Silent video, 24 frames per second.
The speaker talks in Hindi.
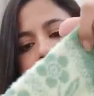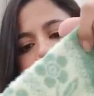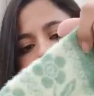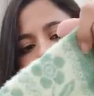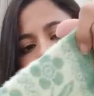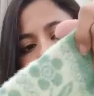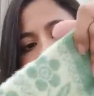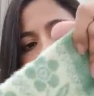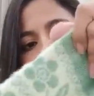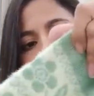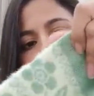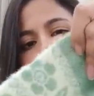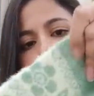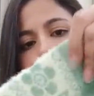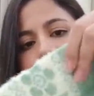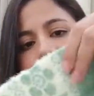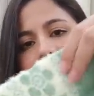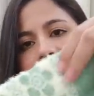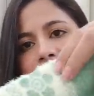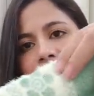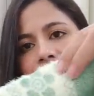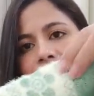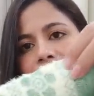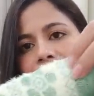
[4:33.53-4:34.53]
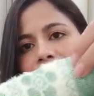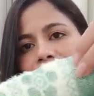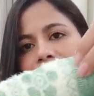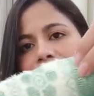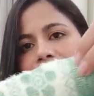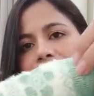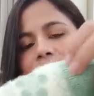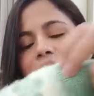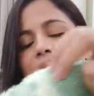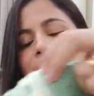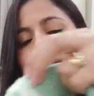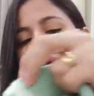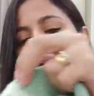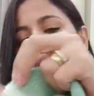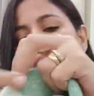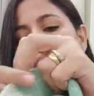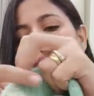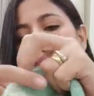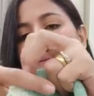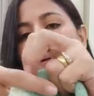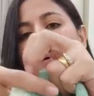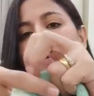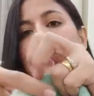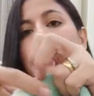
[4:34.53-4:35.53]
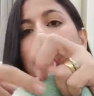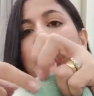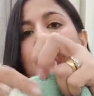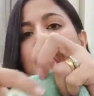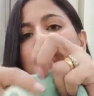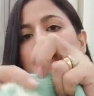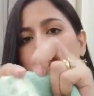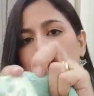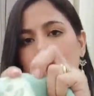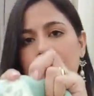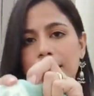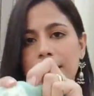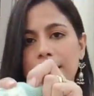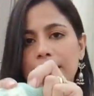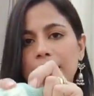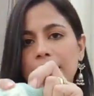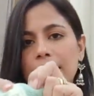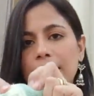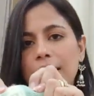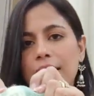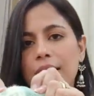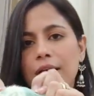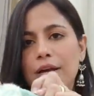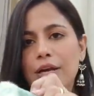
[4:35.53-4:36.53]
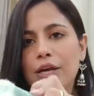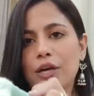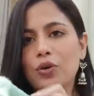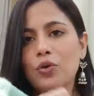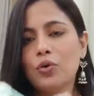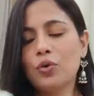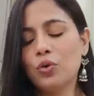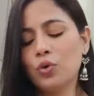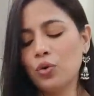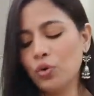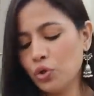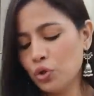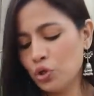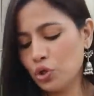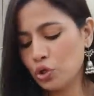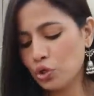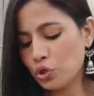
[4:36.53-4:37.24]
कंटिन्यूटी में ऐसा नहीं है कि यहाँ पर काट के लगाया हो